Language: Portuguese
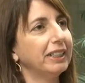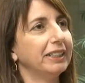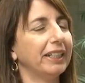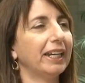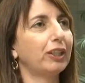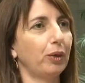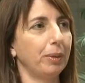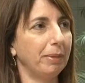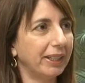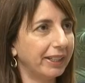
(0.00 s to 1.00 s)
né, que eu
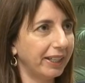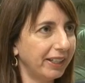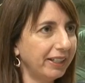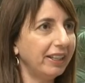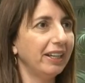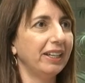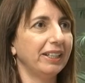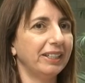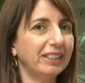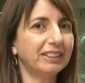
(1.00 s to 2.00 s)
emendei,
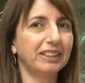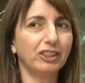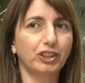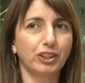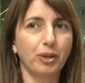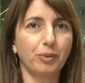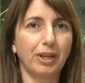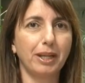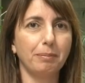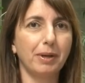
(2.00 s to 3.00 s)
e senti um
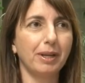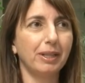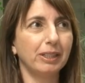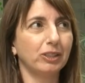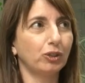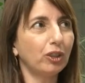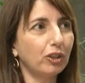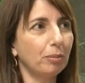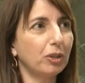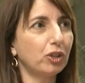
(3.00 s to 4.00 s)
clima
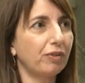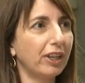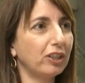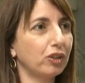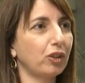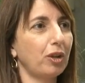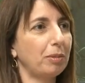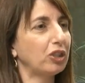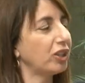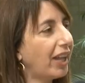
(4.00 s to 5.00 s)
totalmente diferente do que eu
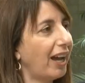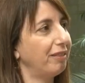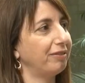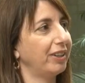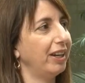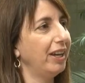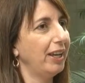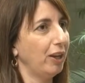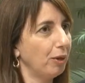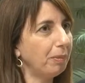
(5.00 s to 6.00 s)
imaginava. Eu